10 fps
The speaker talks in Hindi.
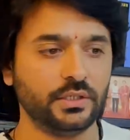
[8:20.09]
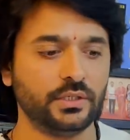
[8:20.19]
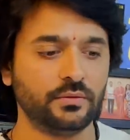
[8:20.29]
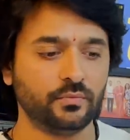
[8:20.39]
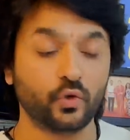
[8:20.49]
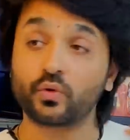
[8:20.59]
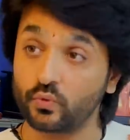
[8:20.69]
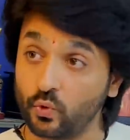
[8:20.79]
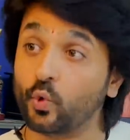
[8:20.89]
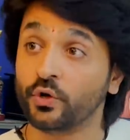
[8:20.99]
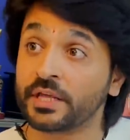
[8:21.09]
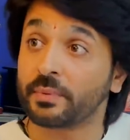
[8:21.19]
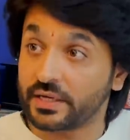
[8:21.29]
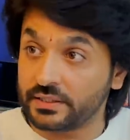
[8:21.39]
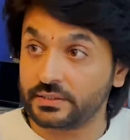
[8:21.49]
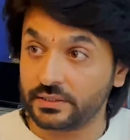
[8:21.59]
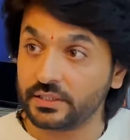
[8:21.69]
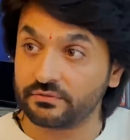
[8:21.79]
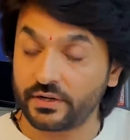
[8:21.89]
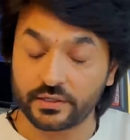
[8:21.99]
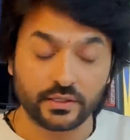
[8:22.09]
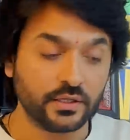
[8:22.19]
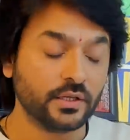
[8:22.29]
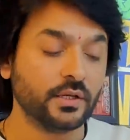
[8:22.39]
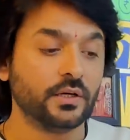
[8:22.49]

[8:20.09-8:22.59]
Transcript: कि और हो नहीं पा रही थी इनफैक्ट